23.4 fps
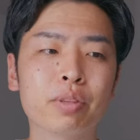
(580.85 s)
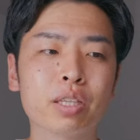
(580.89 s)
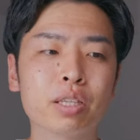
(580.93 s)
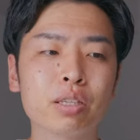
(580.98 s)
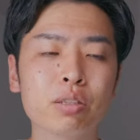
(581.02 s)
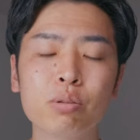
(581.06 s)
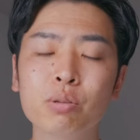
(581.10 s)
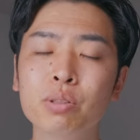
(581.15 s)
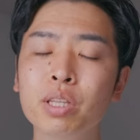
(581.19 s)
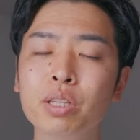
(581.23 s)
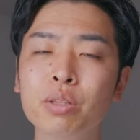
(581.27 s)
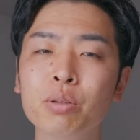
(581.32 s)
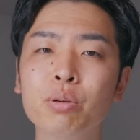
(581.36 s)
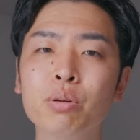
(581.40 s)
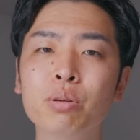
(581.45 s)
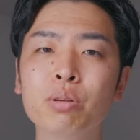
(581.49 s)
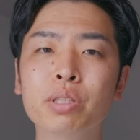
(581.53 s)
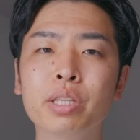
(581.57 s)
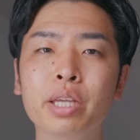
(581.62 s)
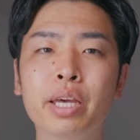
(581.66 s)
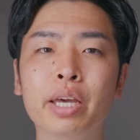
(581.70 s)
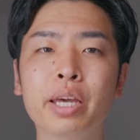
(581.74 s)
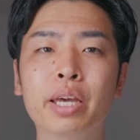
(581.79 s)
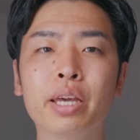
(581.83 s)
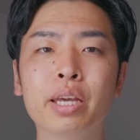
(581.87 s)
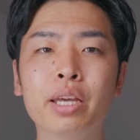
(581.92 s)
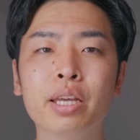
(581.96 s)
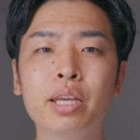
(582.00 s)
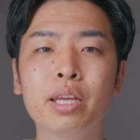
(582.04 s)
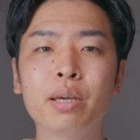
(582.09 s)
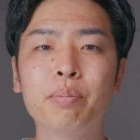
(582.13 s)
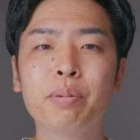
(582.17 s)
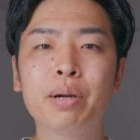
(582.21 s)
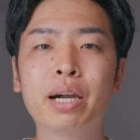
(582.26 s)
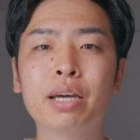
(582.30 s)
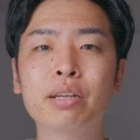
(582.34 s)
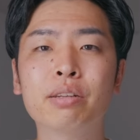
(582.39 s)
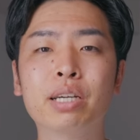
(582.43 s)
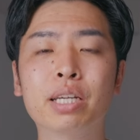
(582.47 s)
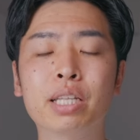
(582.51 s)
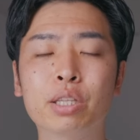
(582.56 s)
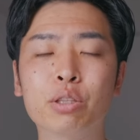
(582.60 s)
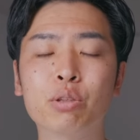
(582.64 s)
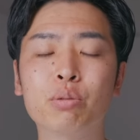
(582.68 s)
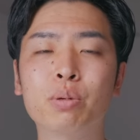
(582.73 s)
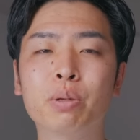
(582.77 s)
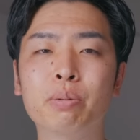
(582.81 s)
そういったところでやっぱある
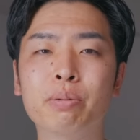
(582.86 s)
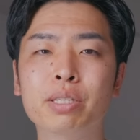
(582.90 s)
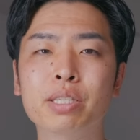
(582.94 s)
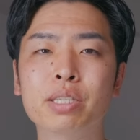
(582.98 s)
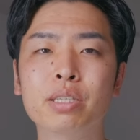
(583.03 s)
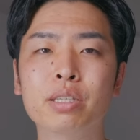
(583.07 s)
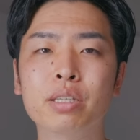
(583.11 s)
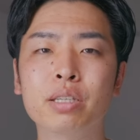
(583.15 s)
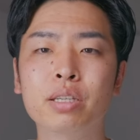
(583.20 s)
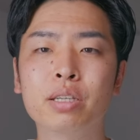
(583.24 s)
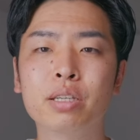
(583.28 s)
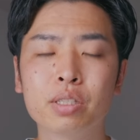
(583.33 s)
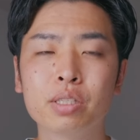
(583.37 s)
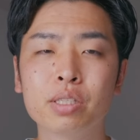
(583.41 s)
かなと思います。